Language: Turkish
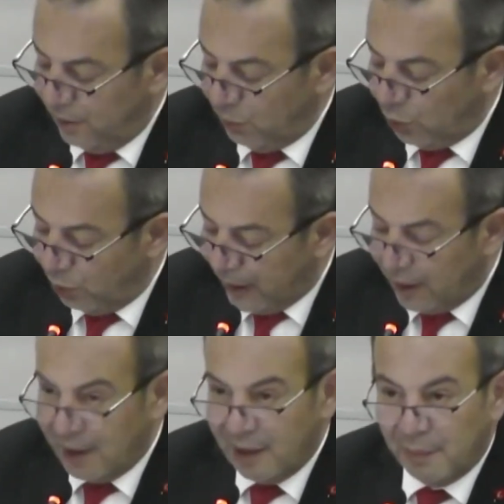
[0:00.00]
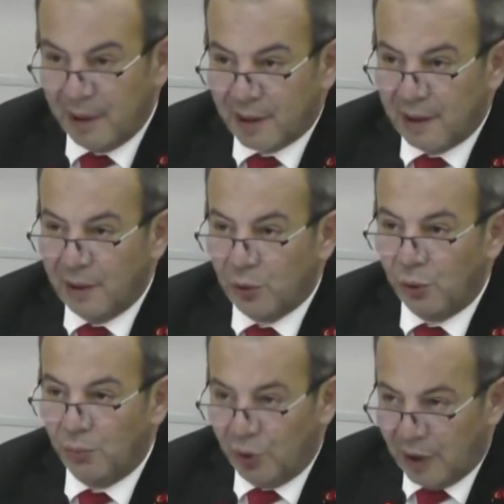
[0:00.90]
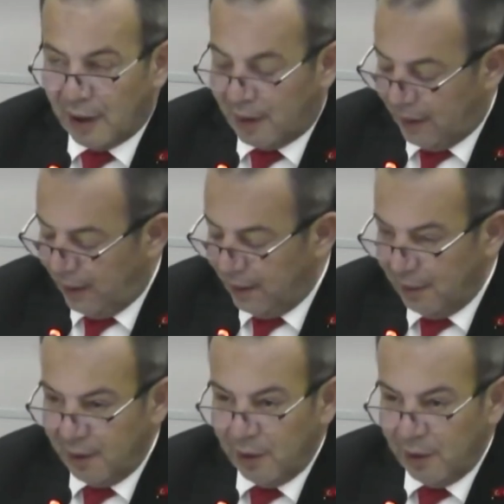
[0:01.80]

Bolu Belediye Meclisi'nin tüm üyelerine